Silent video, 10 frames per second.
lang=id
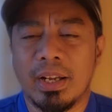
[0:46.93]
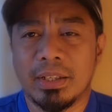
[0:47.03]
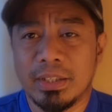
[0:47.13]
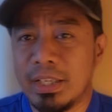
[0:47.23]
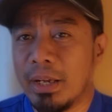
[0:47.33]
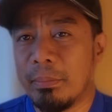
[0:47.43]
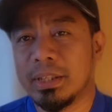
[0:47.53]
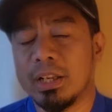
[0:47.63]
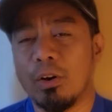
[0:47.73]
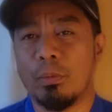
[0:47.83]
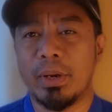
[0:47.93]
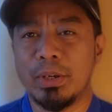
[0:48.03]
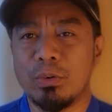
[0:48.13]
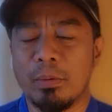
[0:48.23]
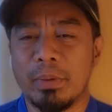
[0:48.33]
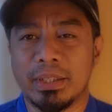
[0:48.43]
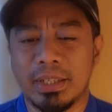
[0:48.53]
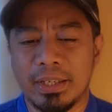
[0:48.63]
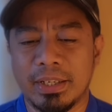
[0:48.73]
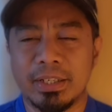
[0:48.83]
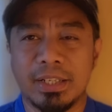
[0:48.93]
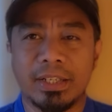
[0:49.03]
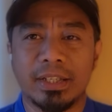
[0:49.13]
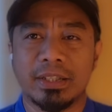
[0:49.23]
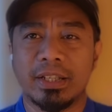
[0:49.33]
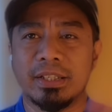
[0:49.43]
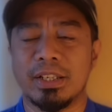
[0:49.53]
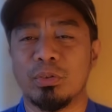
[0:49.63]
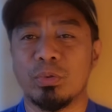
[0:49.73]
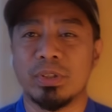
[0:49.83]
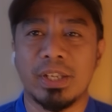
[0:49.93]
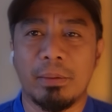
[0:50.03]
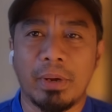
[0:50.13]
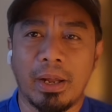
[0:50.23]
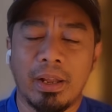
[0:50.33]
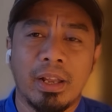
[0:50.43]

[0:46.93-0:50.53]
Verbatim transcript: uh, tiga mata Oman dua mata dan Kyrgyzstan satu sama